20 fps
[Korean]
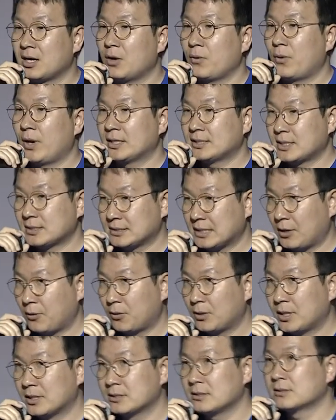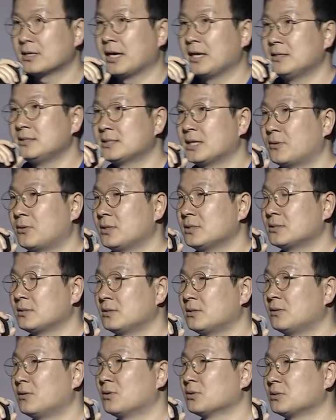회사 차원에서 개인 차원에서
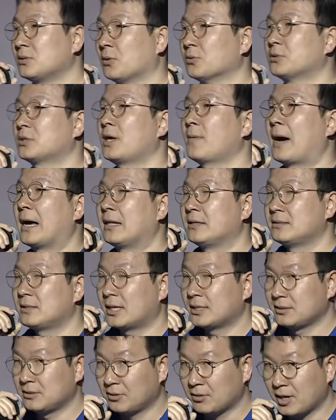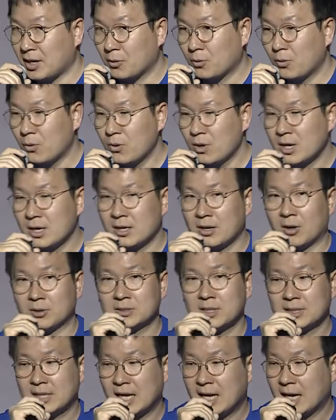이런 것들을 어떻게 받아들여야 하고
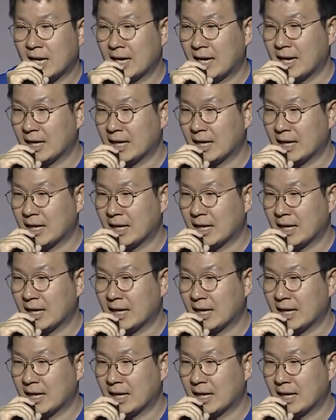어떻게 따라가야